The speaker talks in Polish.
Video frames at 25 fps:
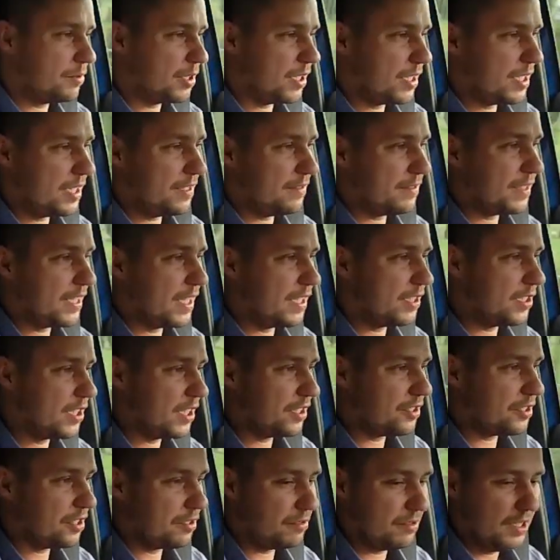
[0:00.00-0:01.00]
przedlifta
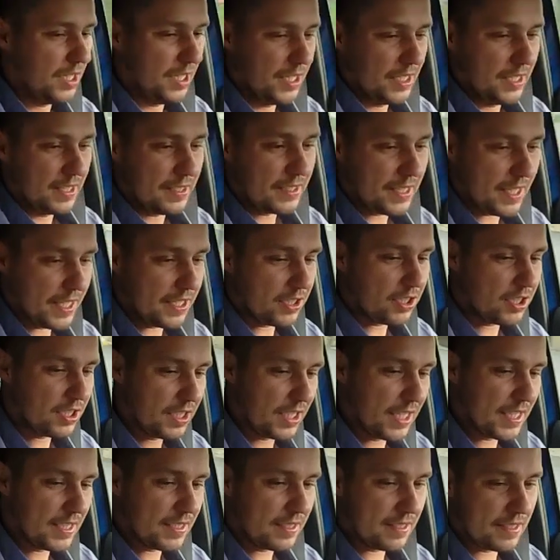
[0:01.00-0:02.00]
rzeczą, też
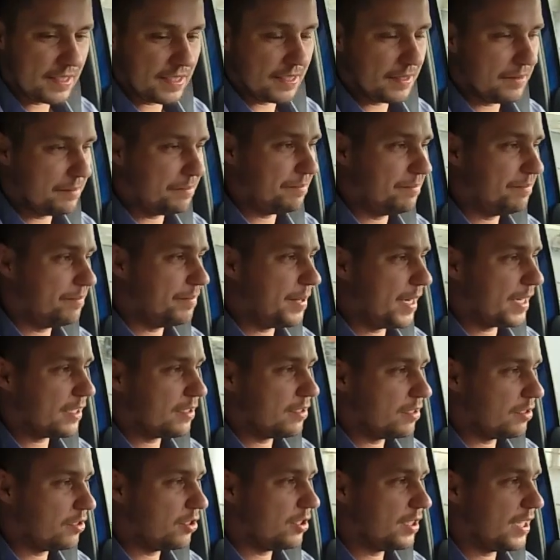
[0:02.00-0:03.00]
jest y,
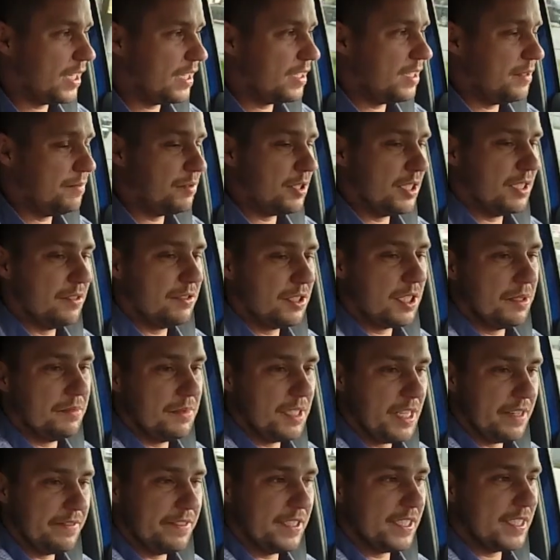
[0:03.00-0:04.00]
bardzo czytelny i przede
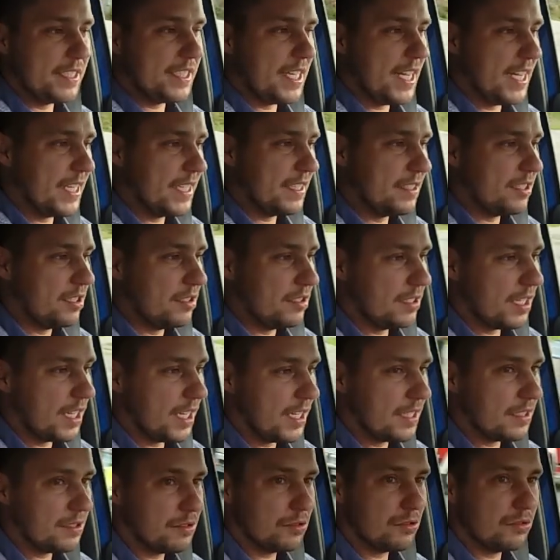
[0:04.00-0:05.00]
wszystkim nie wystaje. To od
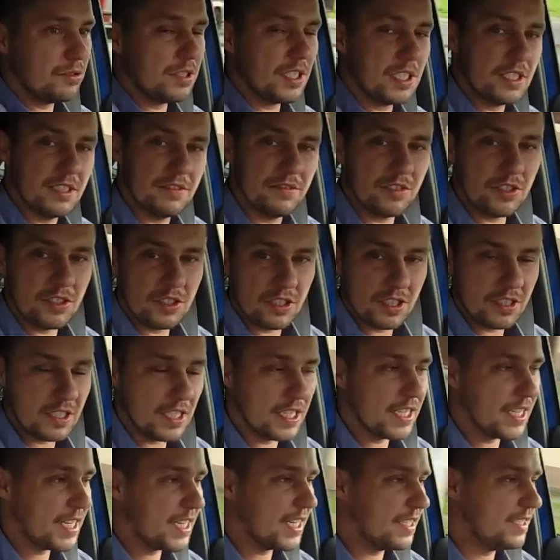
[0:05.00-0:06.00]
razu rzuca się w oczy, że
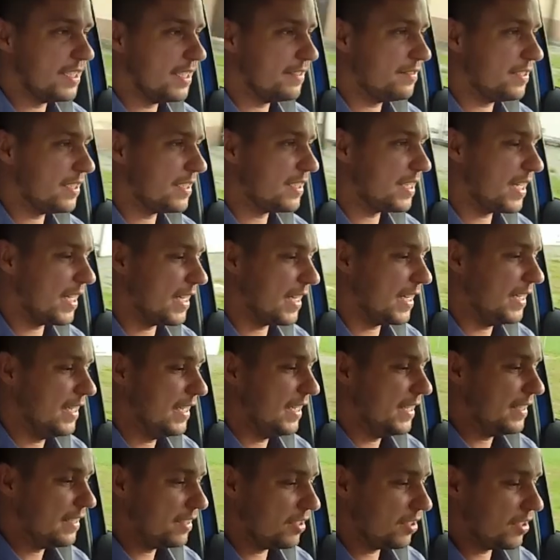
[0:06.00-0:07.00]
ten ekran nie wystaje.
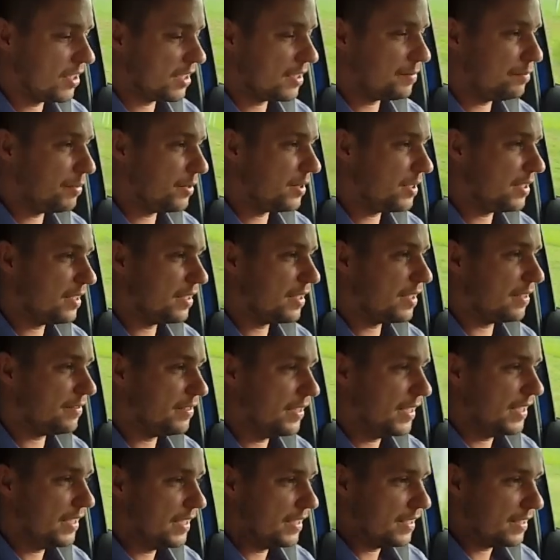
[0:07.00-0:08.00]
To jest
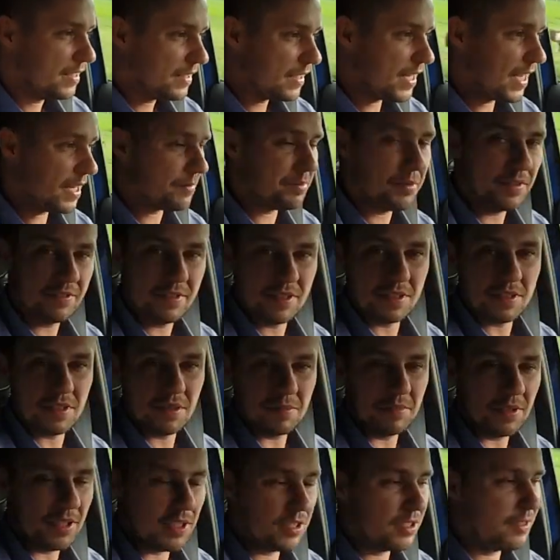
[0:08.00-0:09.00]
pozytyw. Tak
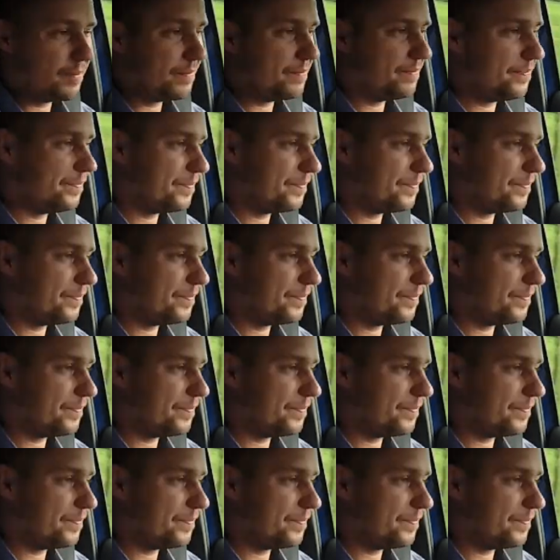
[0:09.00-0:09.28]
powinno być